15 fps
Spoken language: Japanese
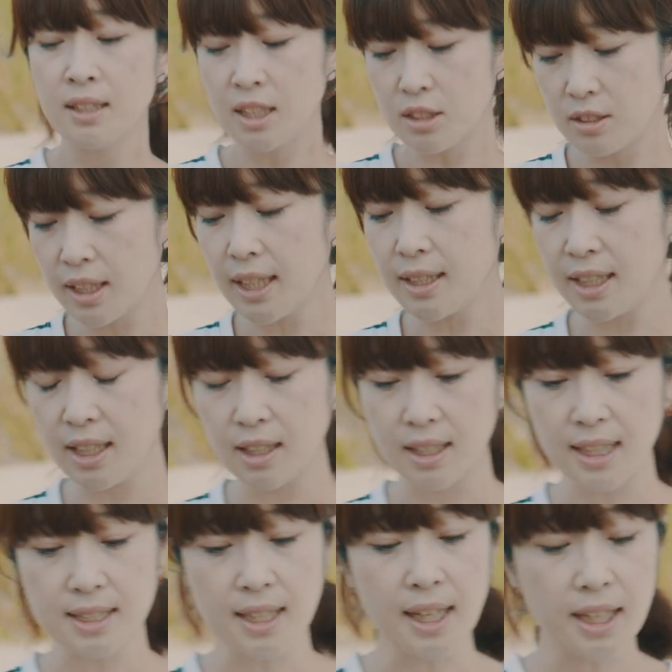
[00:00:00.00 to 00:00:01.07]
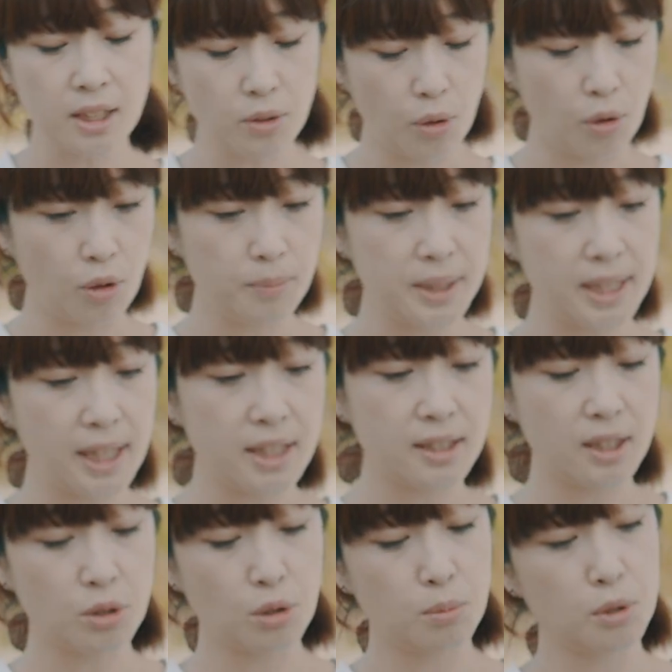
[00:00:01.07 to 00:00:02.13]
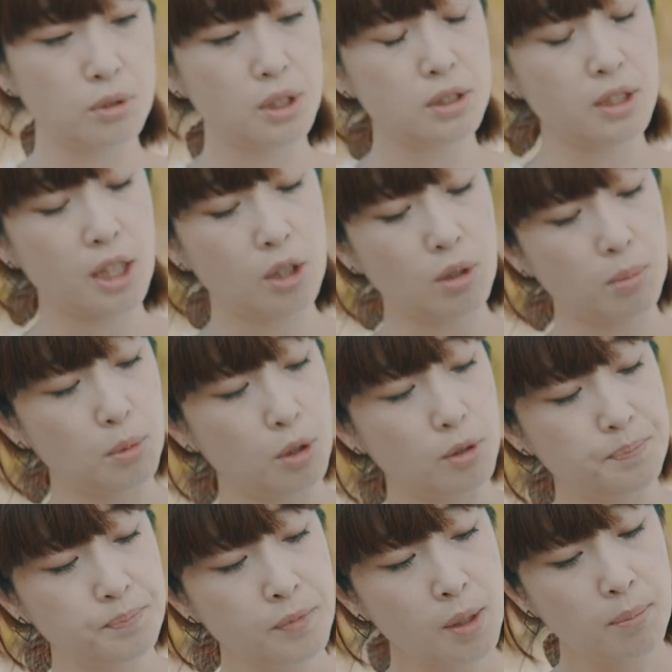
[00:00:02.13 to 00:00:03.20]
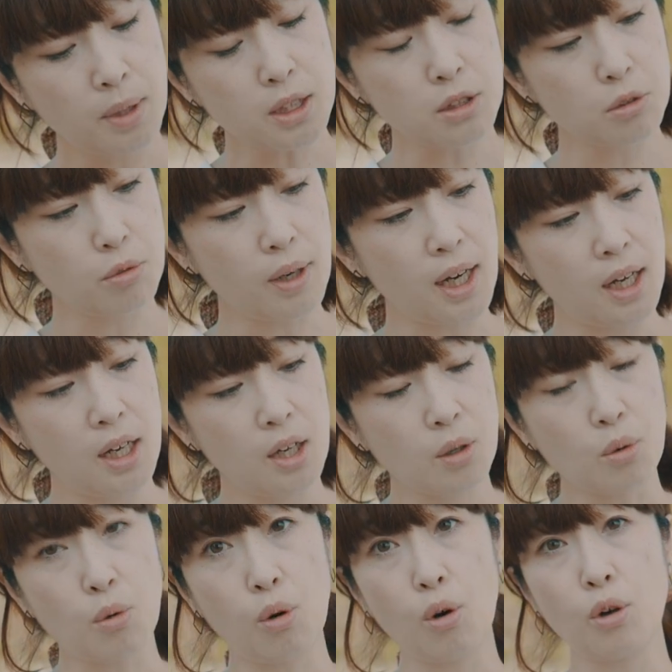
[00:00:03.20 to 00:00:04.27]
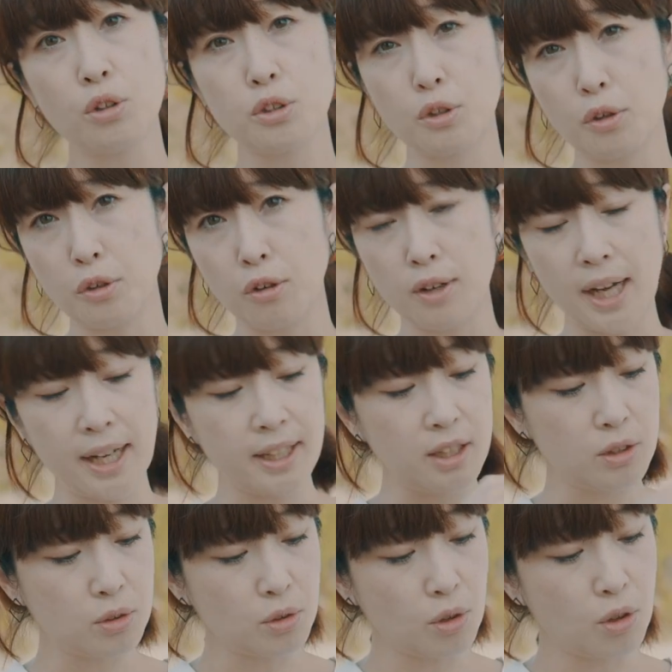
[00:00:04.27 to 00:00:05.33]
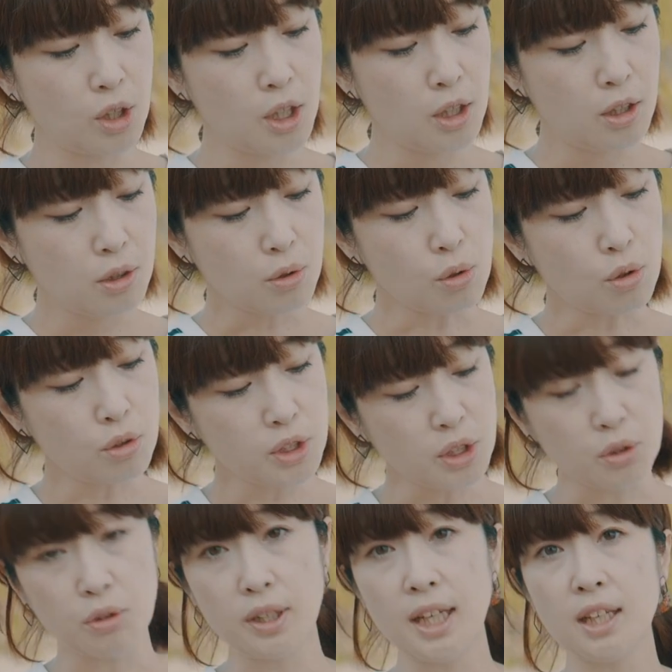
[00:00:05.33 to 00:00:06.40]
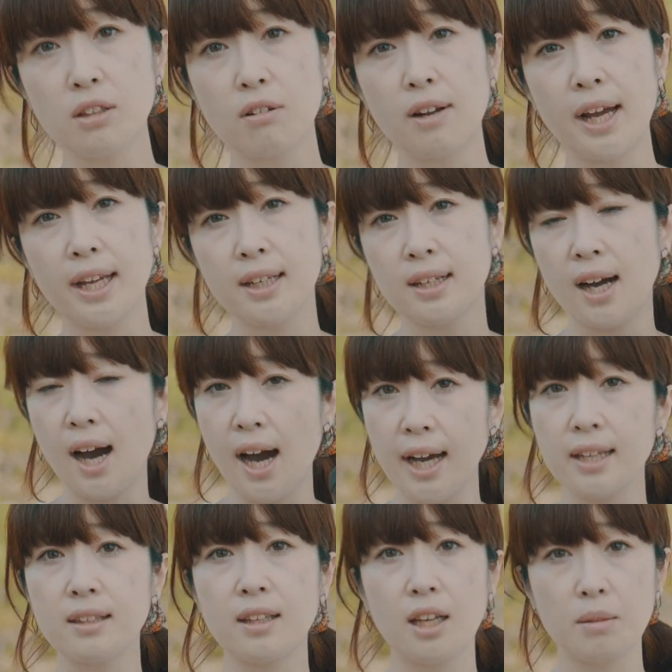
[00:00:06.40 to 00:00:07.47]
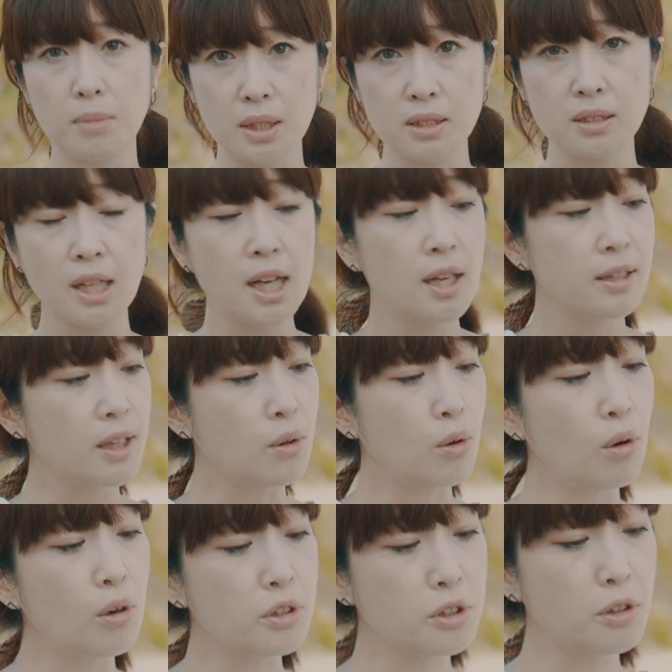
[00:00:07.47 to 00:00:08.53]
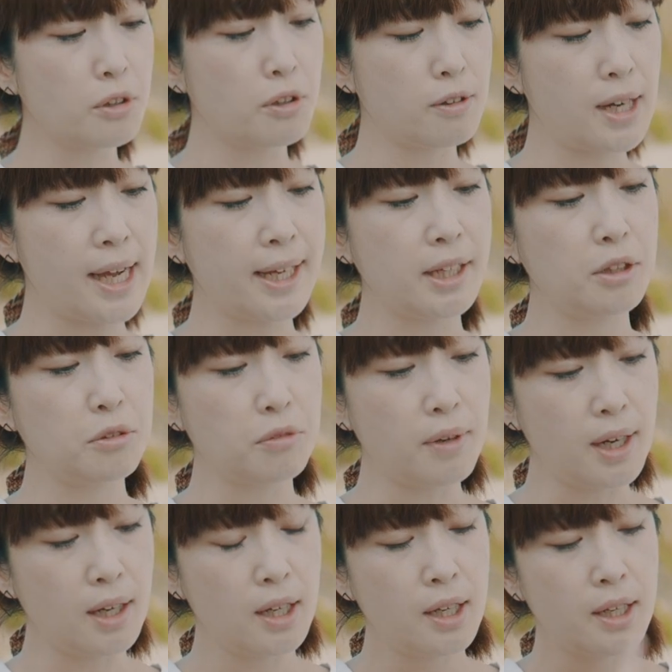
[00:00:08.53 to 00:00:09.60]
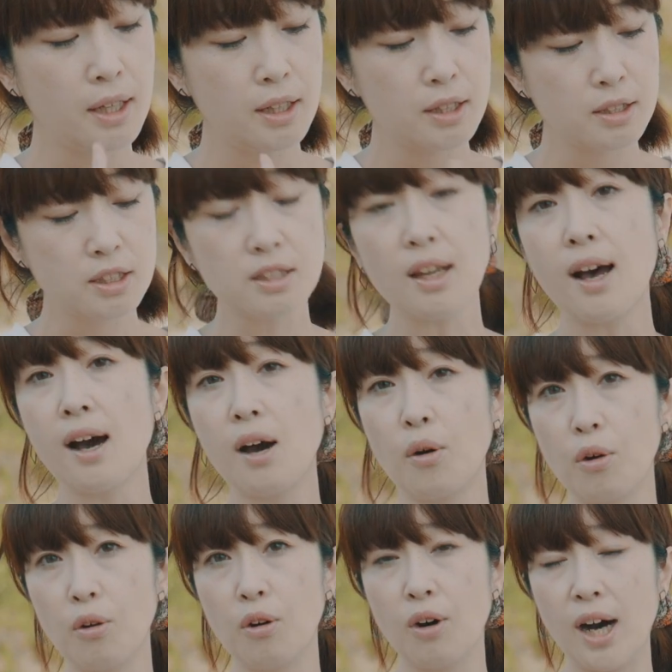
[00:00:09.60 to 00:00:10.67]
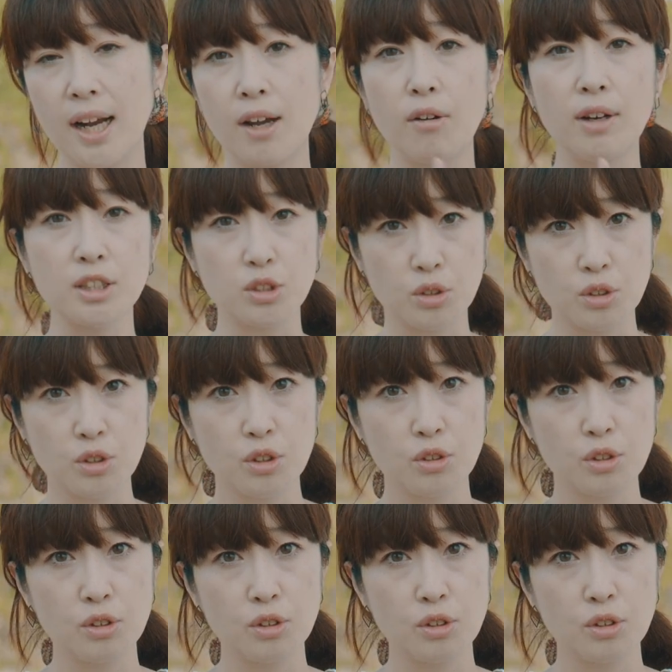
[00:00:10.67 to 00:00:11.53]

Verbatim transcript: で次にデザインの方を見ていきたいと思うんですけれどもまずはゴールドのラインとここにグリーンのラインが入っていますでゴールドのラインはスターを表す